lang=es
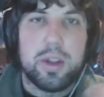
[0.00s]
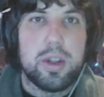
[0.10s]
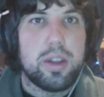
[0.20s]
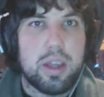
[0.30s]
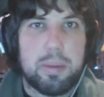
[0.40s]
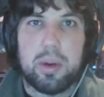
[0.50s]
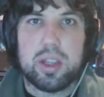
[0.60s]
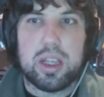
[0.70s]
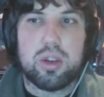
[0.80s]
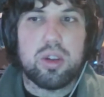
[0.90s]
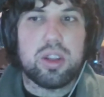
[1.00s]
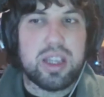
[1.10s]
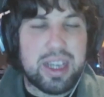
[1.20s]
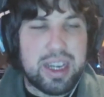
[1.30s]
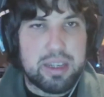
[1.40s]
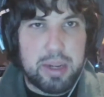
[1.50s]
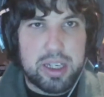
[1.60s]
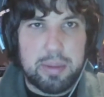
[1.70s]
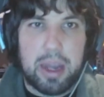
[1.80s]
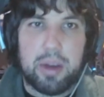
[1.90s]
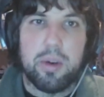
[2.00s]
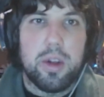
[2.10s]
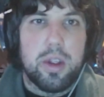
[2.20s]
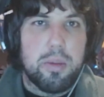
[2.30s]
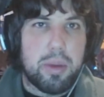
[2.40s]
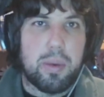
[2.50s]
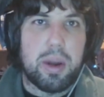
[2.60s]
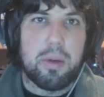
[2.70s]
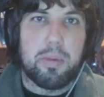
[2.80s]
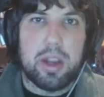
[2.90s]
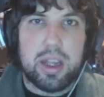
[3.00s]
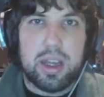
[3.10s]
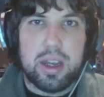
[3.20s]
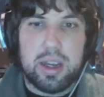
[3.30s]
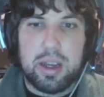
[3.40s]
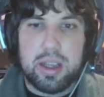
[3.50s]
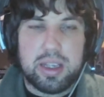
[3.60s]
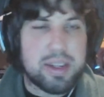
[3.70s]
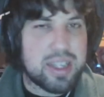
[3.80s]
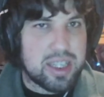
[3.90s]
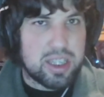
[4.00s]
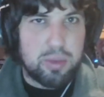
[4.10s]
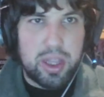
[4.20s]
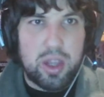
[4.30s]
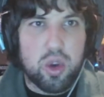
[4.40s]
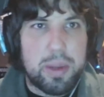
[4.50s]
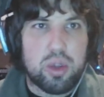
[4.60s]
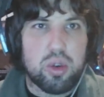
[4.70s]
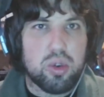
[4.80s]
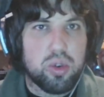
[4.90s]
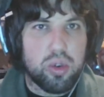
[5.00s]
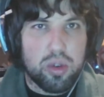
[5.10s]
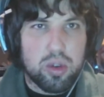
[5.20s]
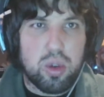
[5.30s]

y por lo tanto lo tengáis más a mano. Pero bueno, eh, ya sabéis que este vídeo comento toda la